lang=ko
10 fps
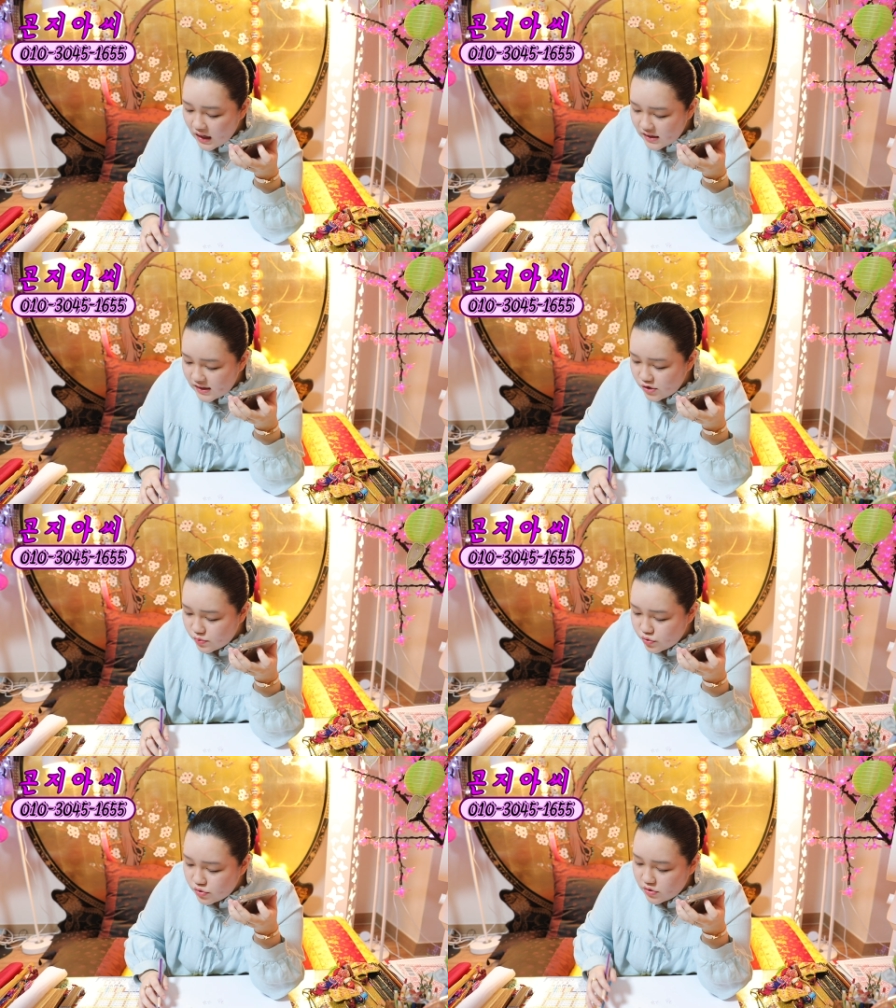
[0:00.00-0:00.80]

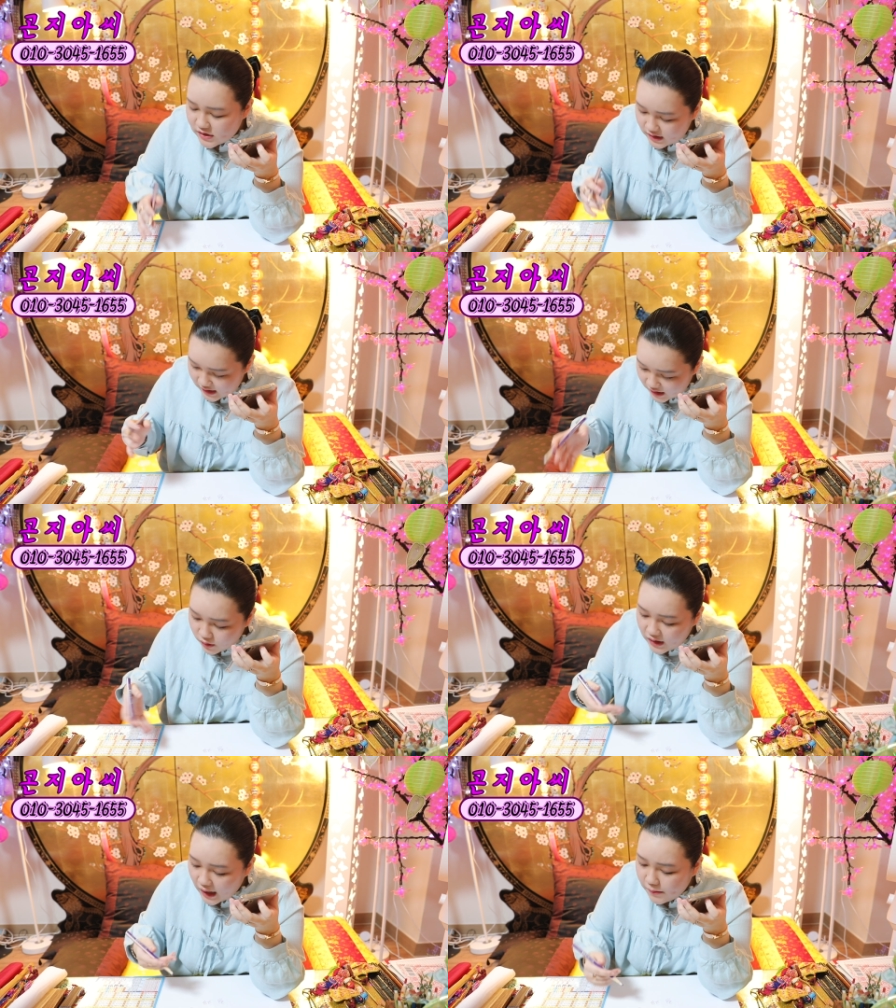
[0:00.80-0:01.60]
그래도 물
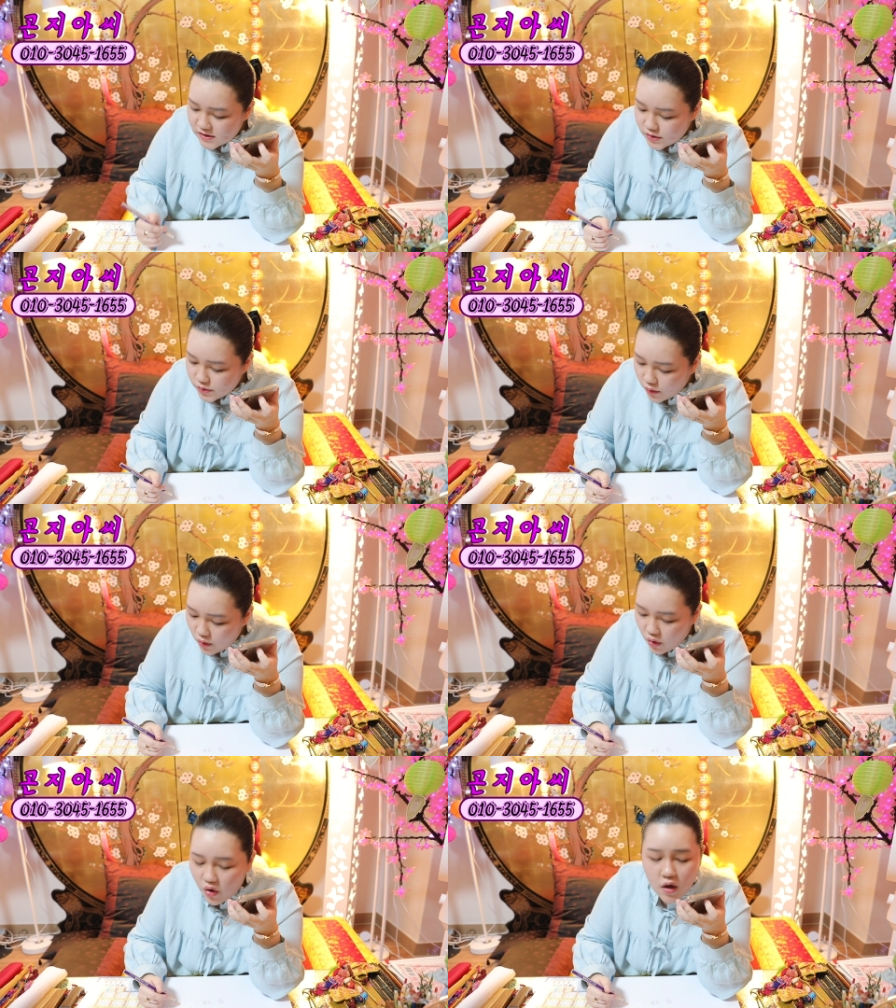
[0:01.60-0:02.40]
이거를
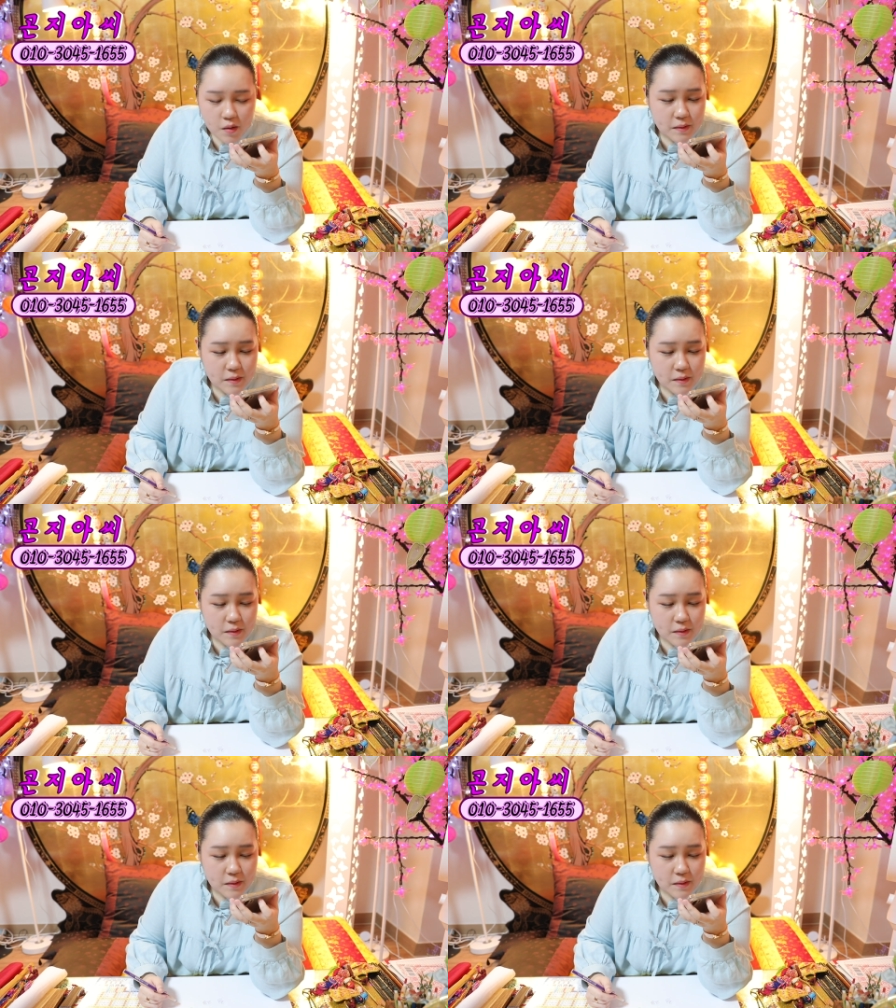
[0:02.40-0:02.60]
하면서도